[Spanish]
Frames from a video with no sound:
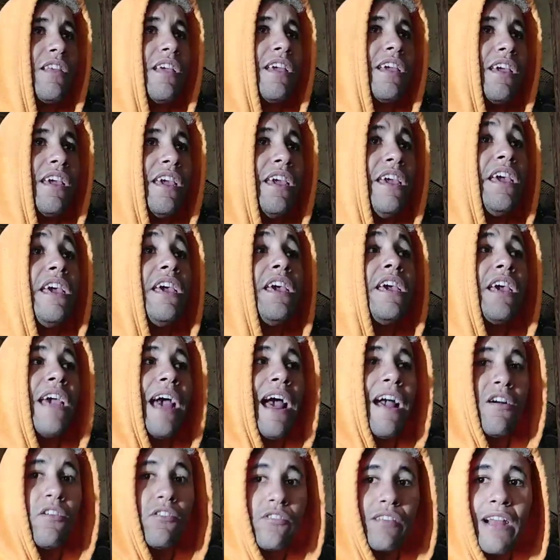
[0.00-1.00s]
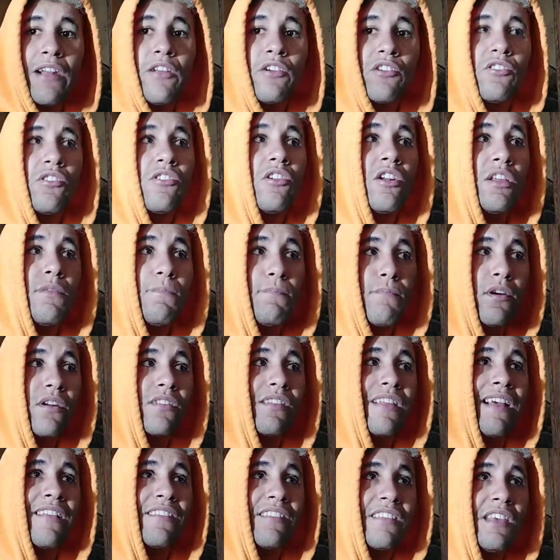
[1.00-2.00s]
es que a Gonzalo eso no le
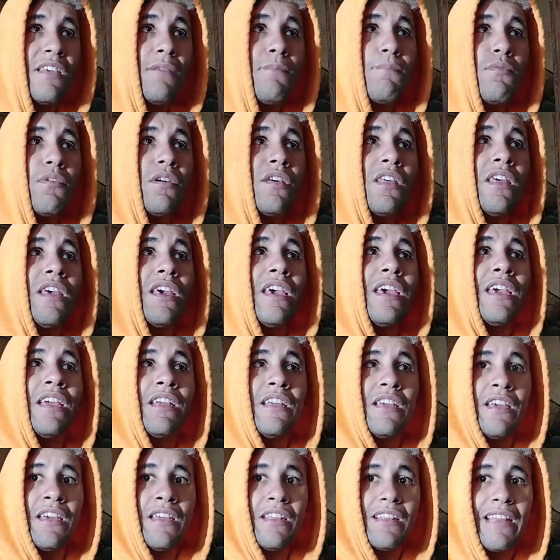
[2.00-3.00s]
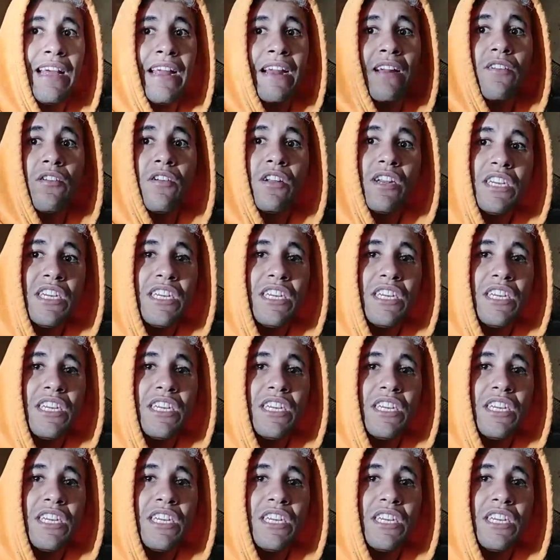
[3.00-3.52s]
importa, sí puede eh, estar con